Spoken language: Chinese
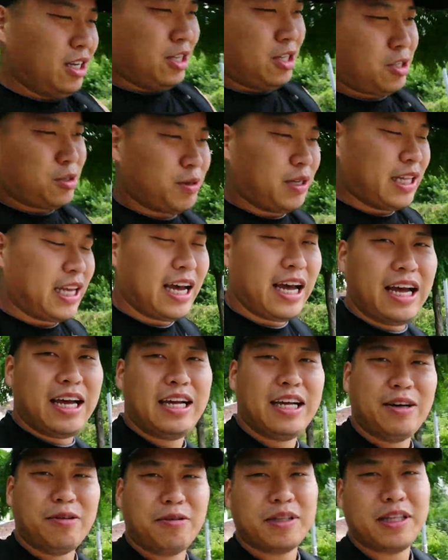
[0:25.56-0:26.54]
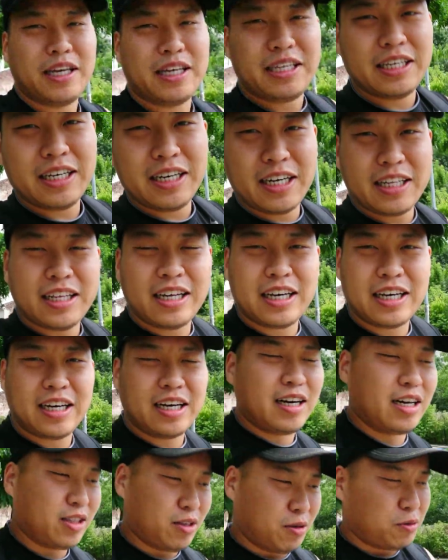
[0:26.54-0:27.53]
昨天我的一个那
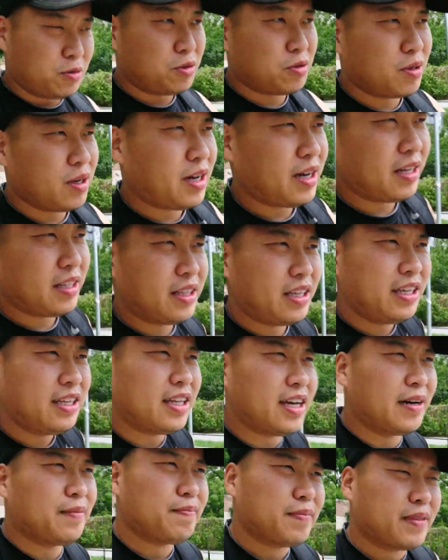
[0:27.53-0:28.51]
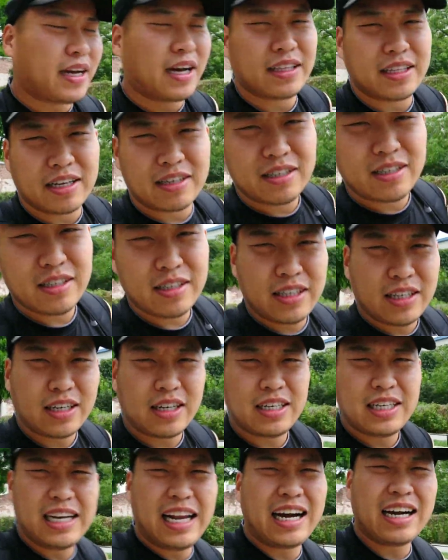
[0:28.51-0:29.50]
个同学迪娜，啊，他是那
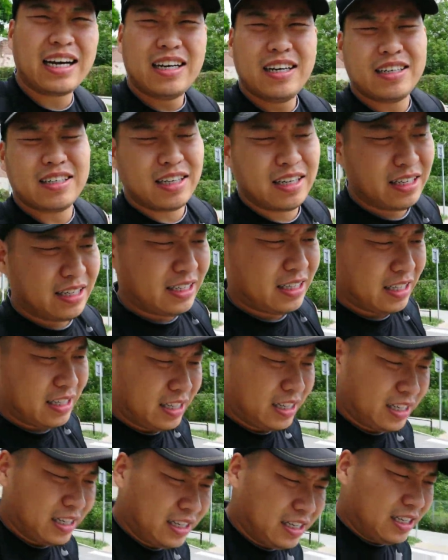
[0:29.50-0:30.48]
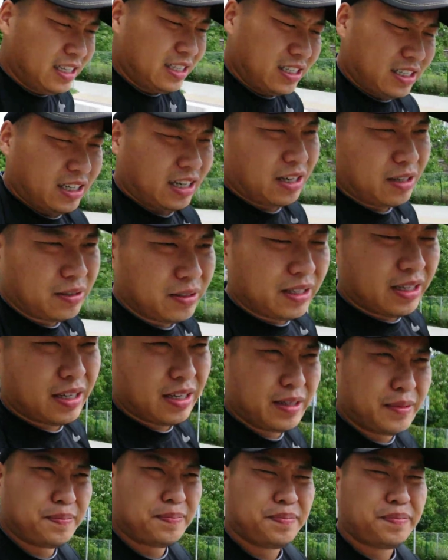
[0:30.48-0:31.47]
个伊拉克人，然后
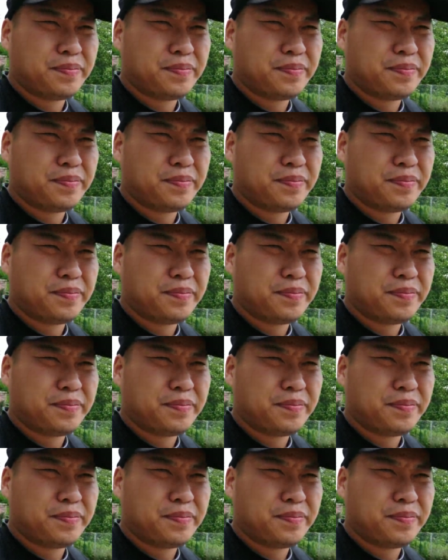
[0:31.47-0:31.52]
呢。